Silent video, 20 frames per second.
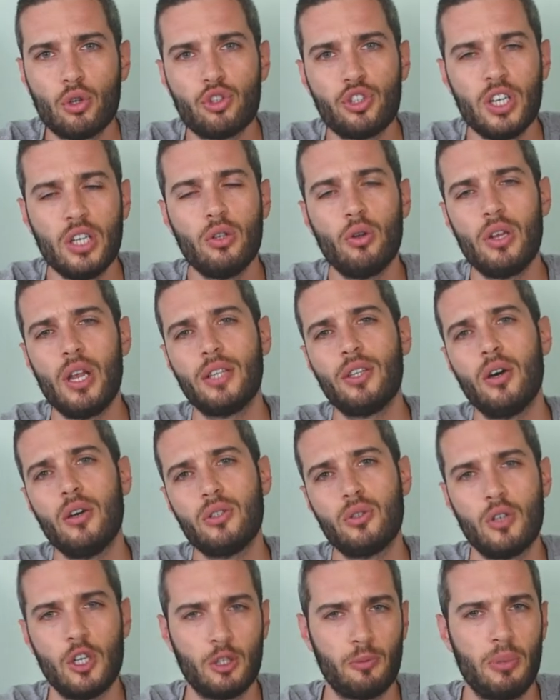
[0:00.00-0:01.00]
Tossendogli
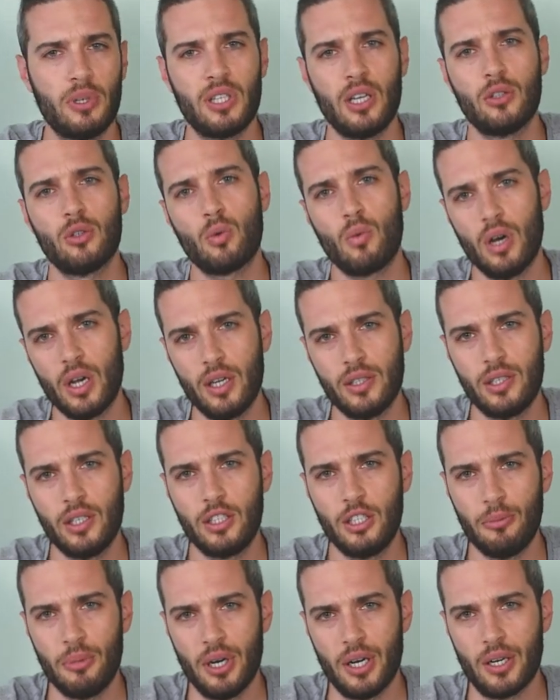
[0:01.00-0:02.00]
addosso e aspettando qualche
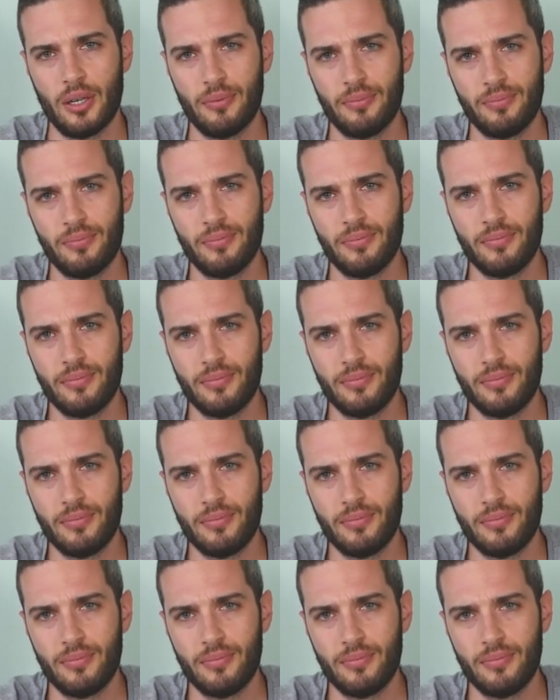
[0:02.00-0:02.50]
settimana.